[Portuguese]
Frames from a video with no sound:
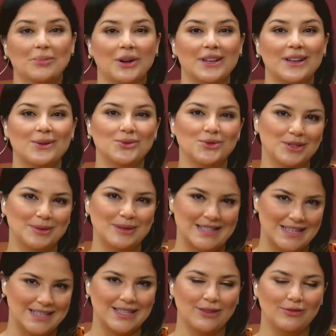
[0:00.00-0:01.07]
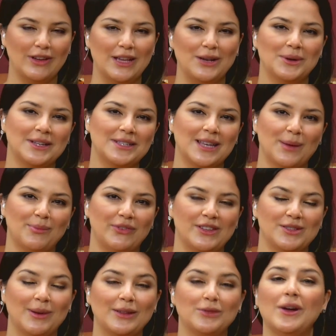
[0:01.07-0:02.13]
Porém, na última sexta-feira, o WhatsApp
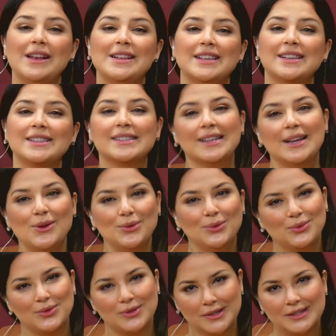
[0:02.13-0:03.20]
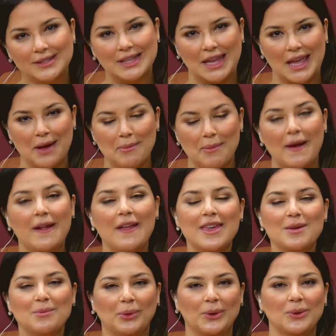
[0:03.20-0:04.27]
fez uma atualização no sistema
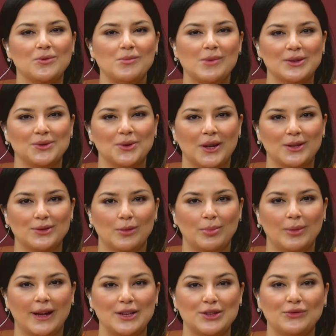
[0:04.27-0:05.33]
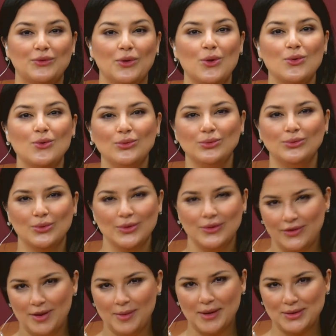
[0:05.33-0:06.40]
e por algumas horas o aplicativo ocultou
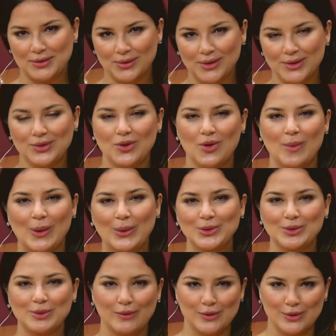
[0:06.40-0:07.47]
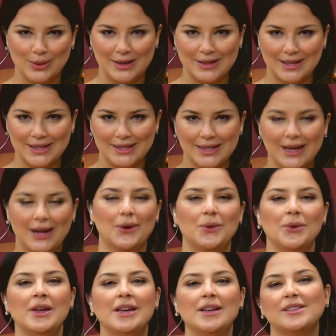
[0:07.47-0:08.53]
informações como a última
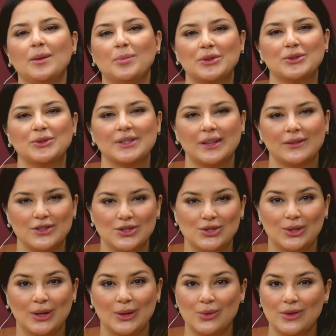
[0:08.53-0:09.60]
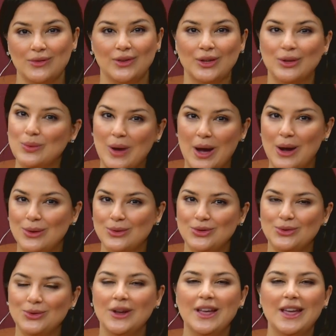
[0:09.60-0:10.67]
visualização, se a pessoa estava digitando ou enviando
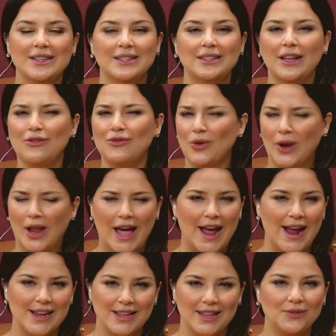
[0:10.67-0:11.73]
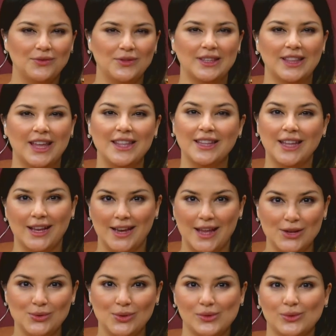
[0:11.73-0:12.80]
áudio, se estava online, enfim. Na
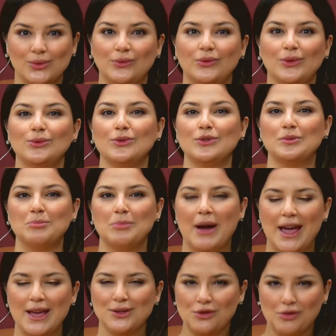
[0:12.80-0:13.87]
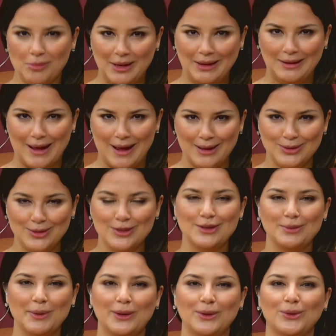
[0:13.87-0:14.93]
internet, o assunto foi um dos mais comentados e
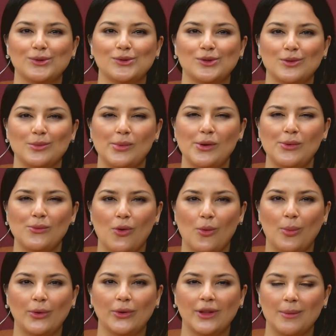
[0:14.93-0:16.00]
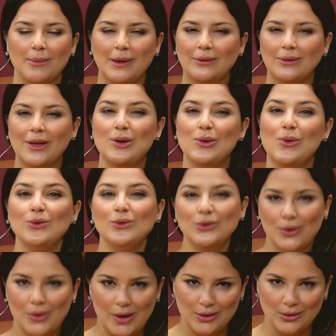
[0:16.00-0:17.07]
despertou sobre um comportamento aí
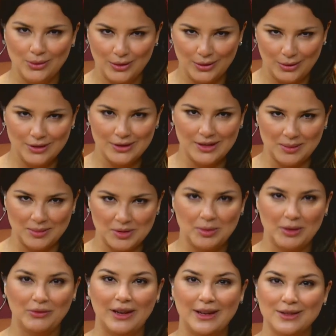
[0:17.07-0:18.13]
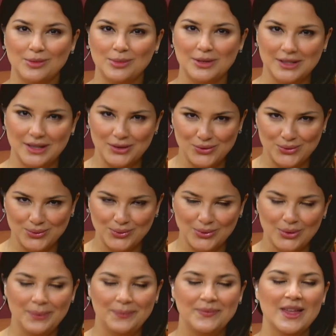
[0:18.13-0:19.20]
controlador que nós temos. Para falar sobre esse
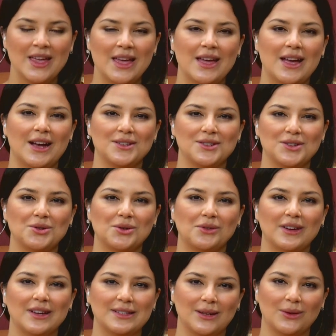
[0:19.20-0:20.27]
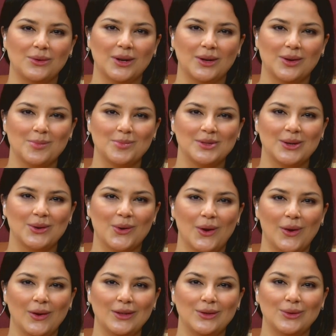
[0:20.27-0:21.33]
assunto, a gente conversa agora com a
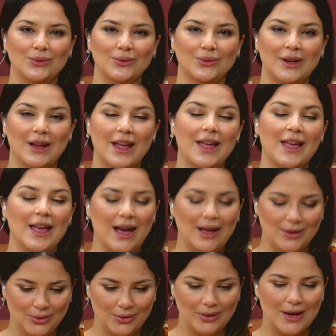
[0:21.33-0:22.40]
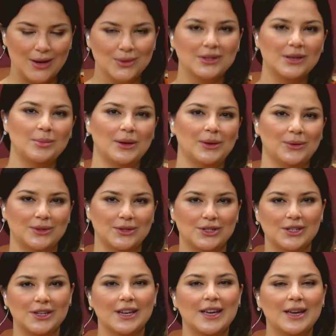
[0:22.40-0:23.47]
psicóloga e doutora, a doutora Ilza
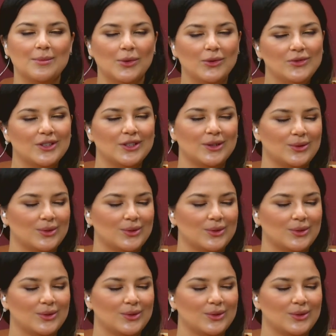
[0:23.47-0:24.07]
Belotti. Bom dia,